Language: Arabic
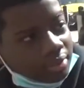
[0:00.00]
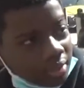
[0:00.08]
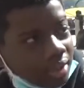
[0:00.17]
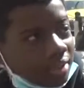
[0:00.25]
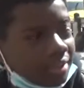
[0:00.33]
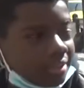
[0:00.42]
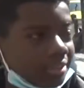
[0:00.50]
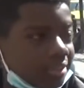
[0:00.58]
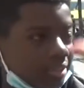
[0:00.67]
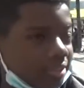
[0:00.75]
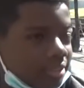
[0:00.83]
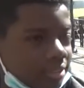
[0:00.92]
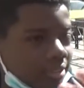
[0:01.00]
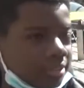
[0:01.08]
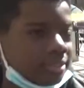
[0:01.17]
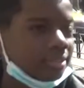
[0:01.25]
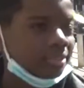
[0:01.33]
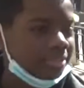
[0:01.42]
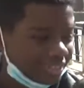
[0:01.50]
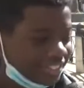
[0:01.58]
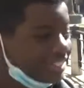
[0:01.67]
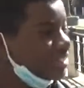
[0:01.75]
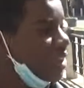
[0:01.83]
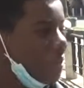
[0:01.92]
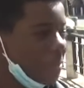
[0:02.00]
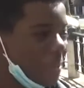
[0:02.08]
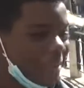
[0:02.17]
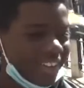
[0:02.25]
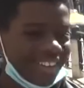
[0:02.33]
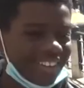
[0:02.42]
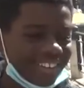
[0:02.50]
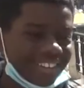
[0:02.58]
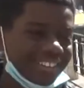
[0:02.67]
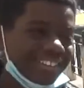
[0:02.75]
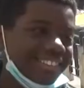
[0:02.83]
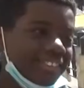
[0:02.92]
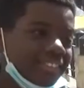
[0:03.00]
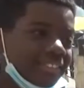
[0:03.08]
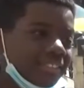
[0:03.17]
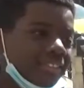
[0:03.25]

يعني ظابطة معك؟ ظابطة معي آه. سالكة الأمور